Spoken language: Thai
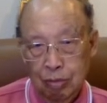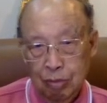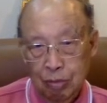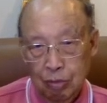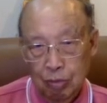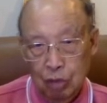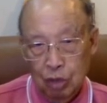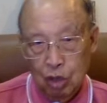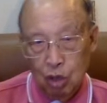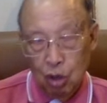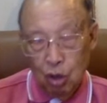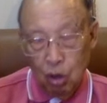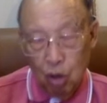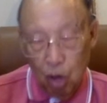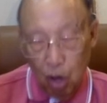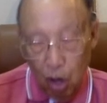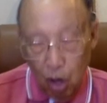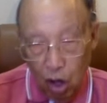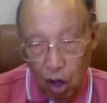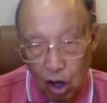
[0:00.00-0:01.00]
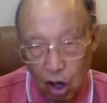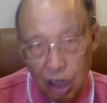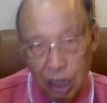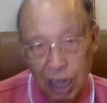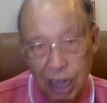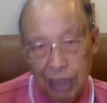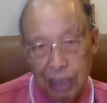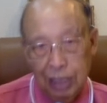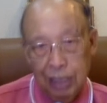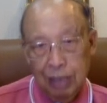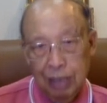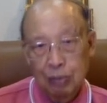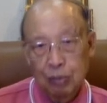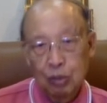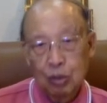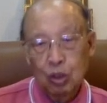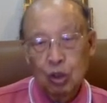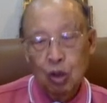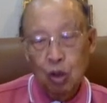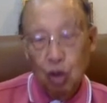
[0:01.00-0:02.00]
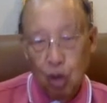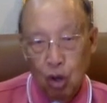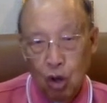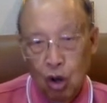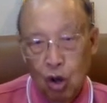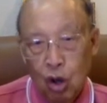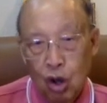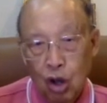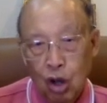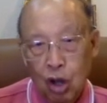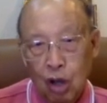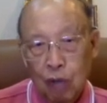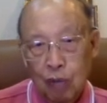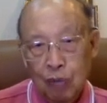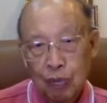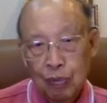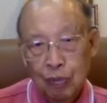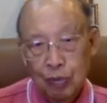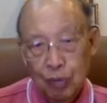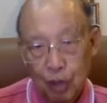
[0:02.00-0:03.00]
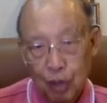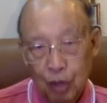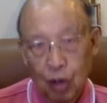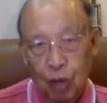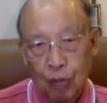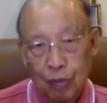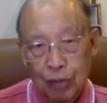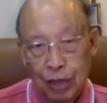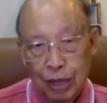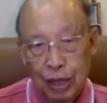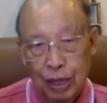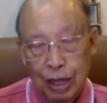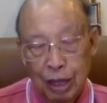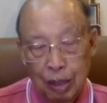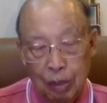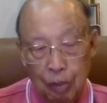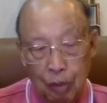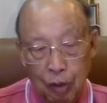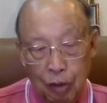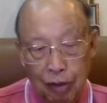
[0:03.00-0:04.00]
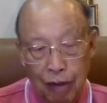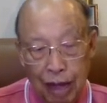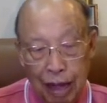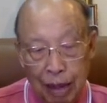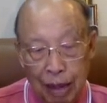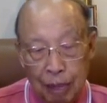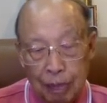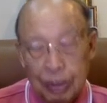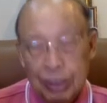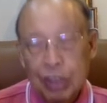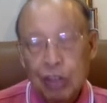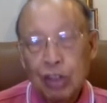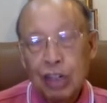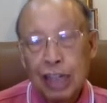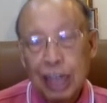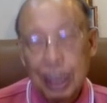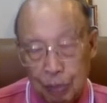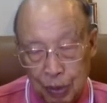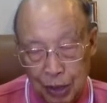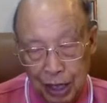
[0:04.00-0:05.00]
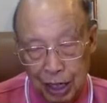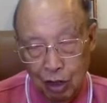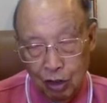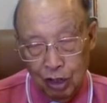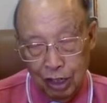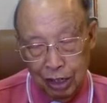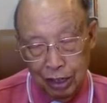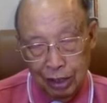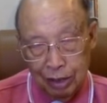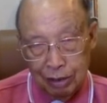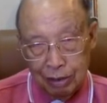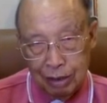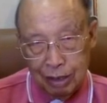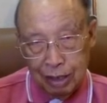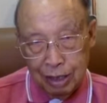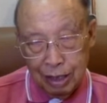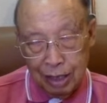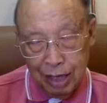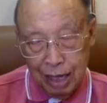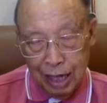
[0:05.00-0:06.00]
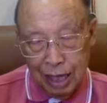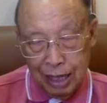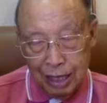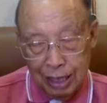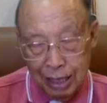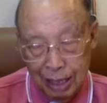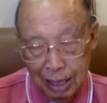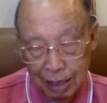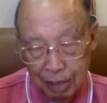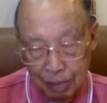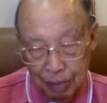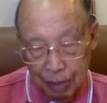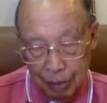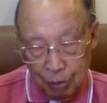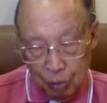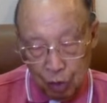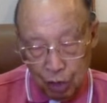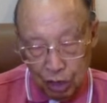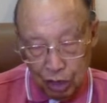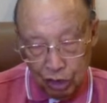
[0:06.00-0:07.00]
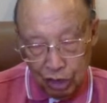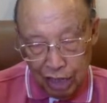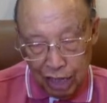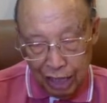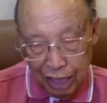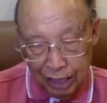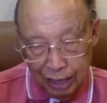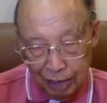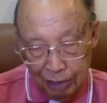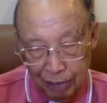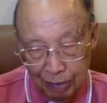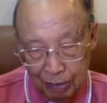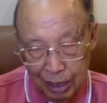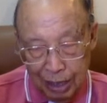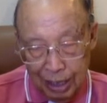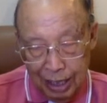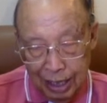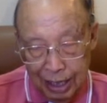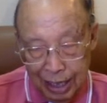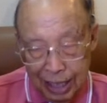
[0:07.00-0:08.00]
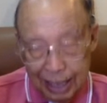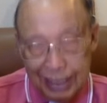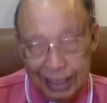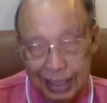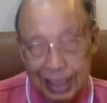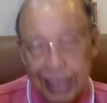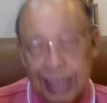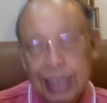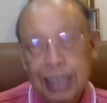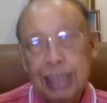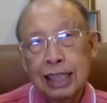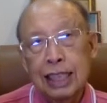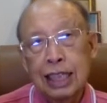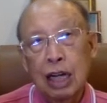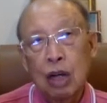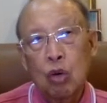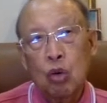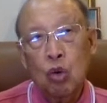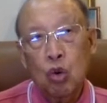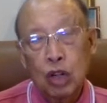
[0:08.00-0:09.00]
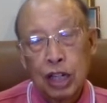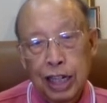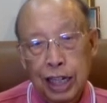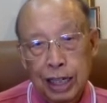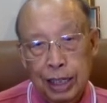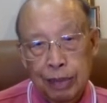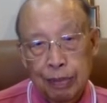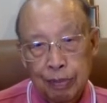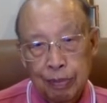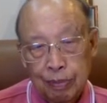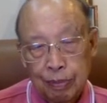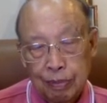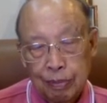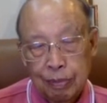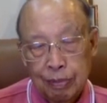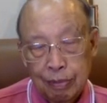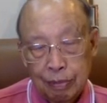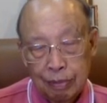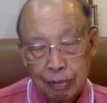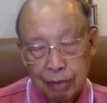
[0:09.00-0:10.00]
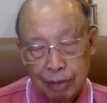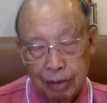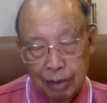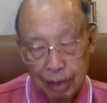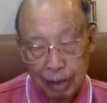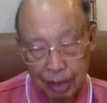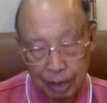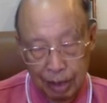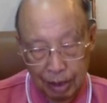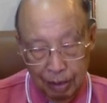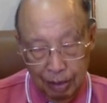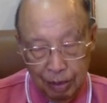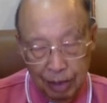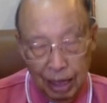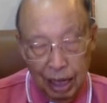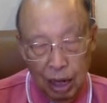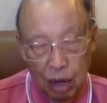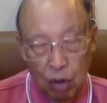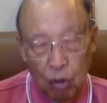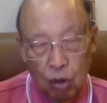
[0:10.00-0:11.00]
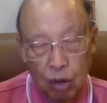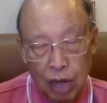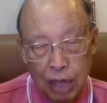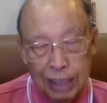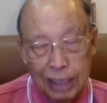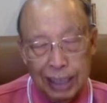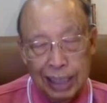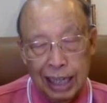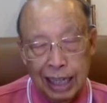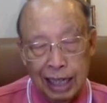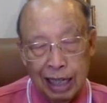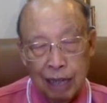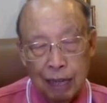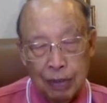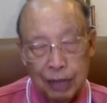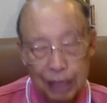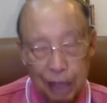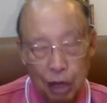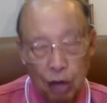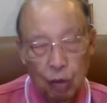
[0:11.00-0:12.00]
บ่ต้องห้องให้บ่ต้องขอเนาะ เพราะว่าพระเจ้าได้เฮ็ดเพื่อเฮาแลยการบินปัวเยียวยานะและสิ่งหนึ่งที่เฮาควรเฮ็ดเมื่อเฮาอธิษฐานกับพระเจ้า